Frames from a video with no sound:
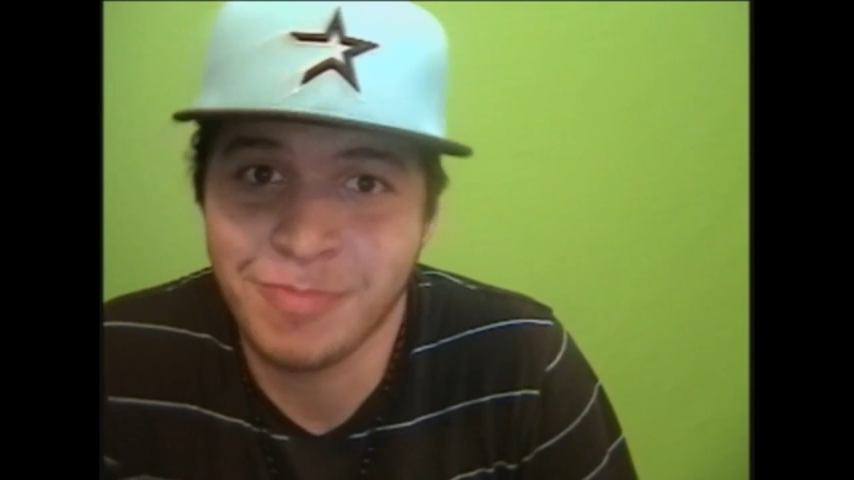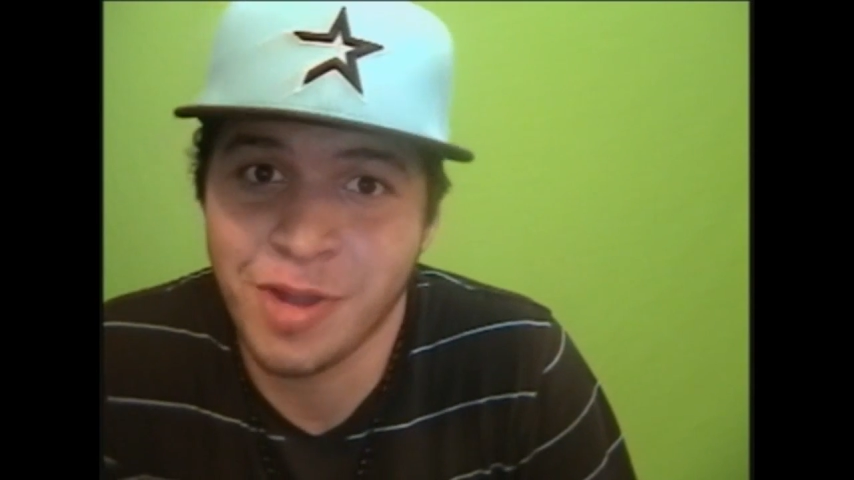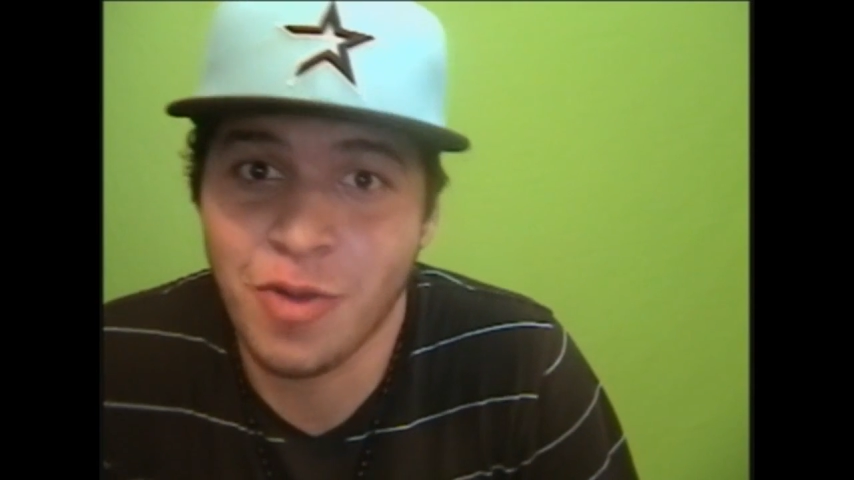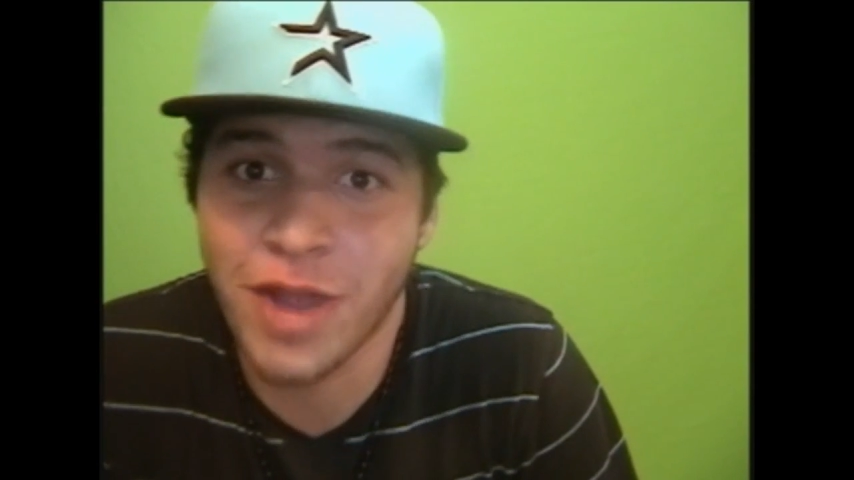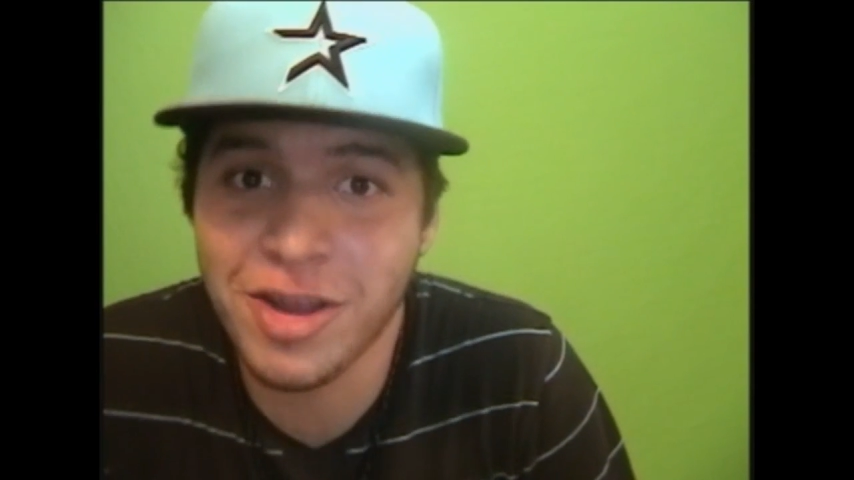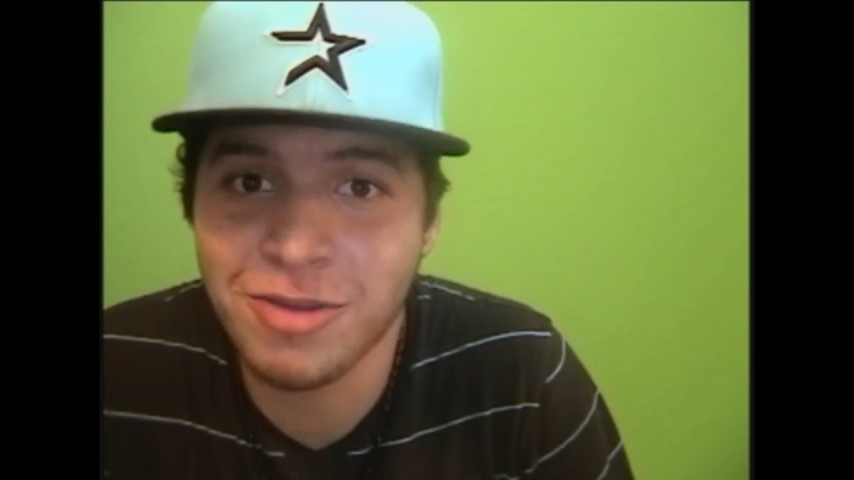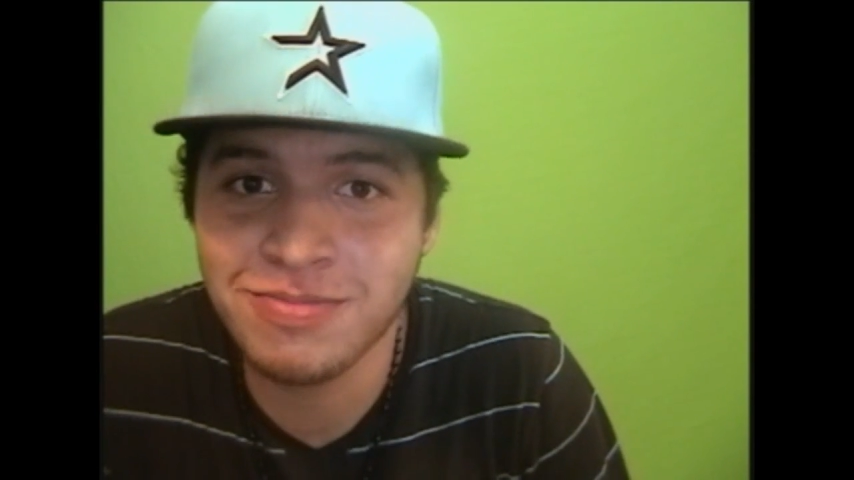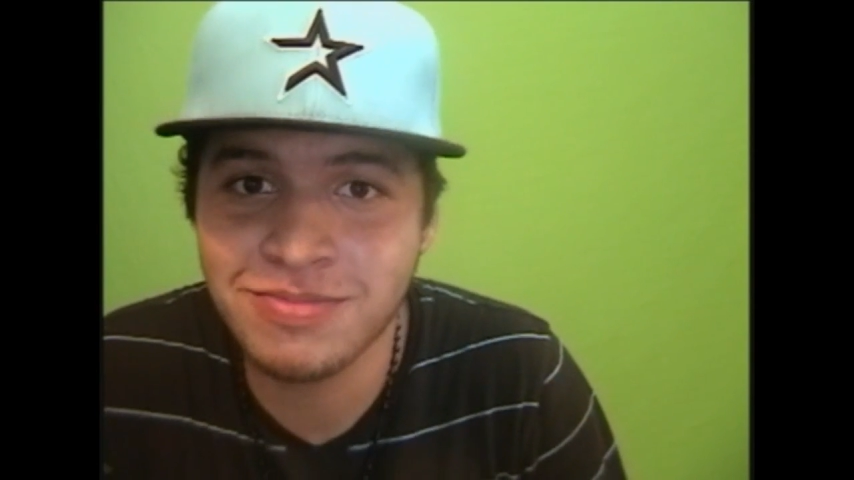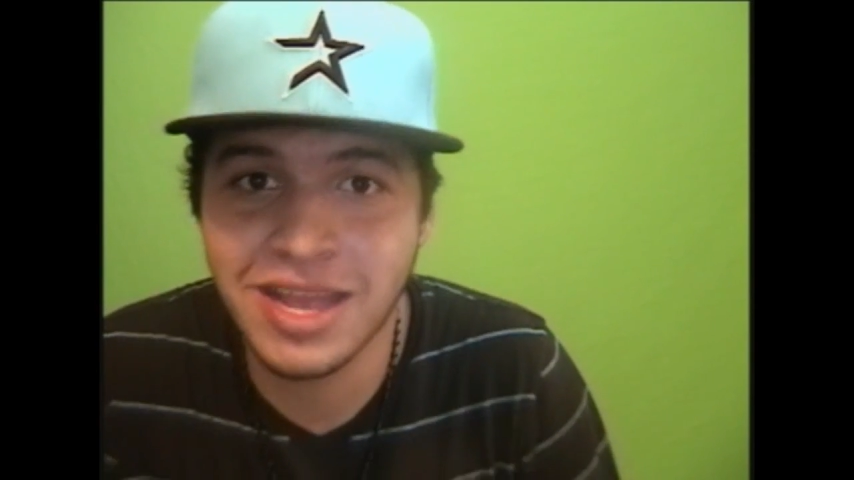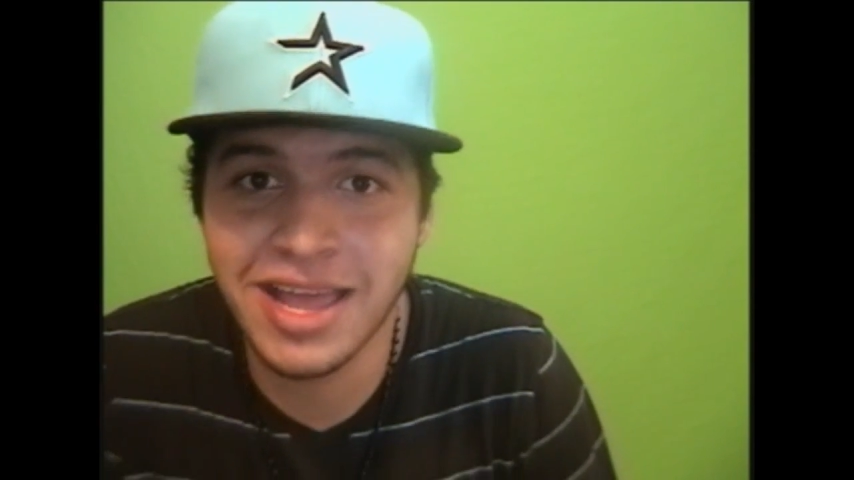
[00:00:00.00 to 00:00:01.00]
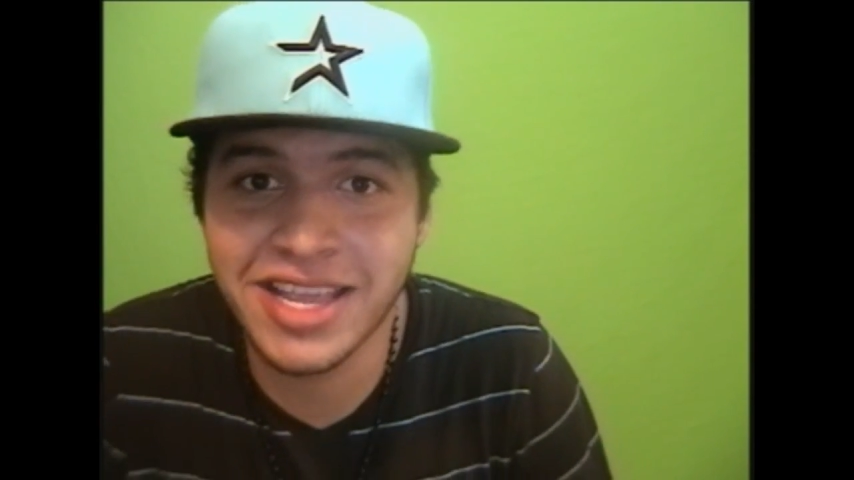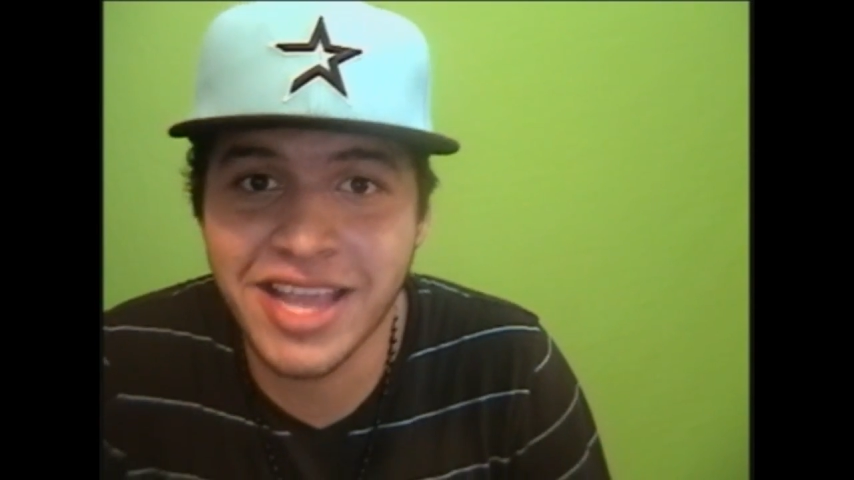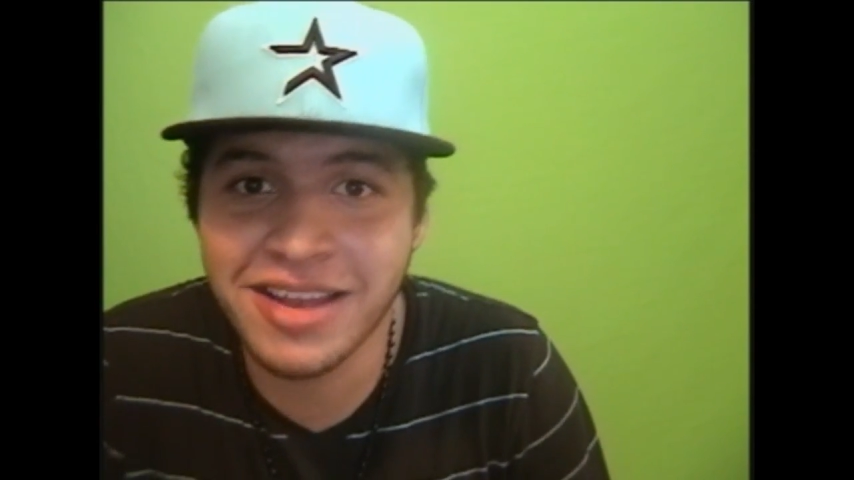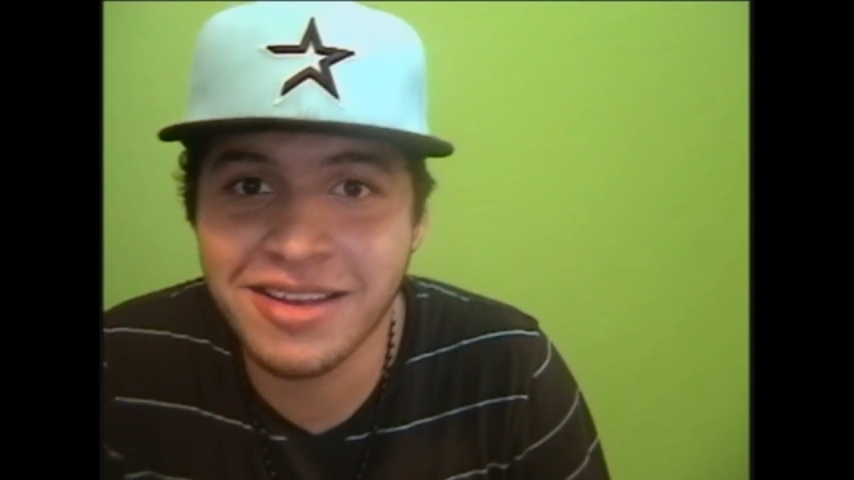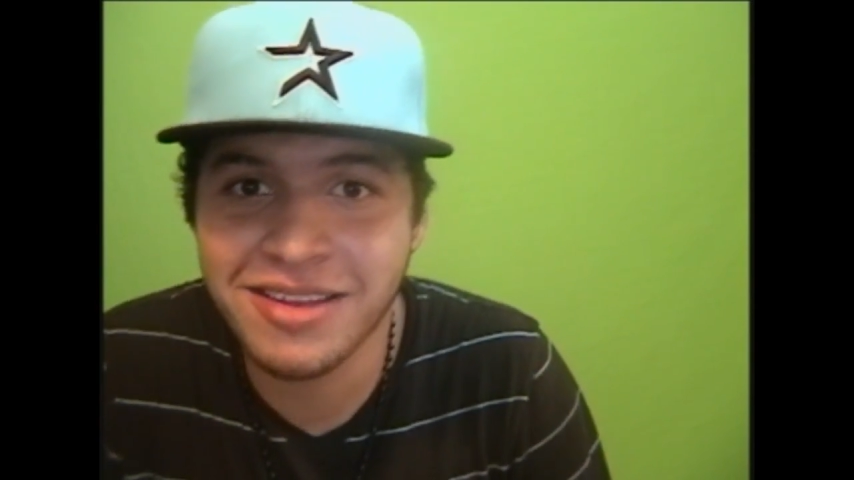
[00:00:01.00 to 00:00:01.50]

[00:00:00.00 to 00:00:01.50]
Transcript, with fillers: Pero bueno, cada quien.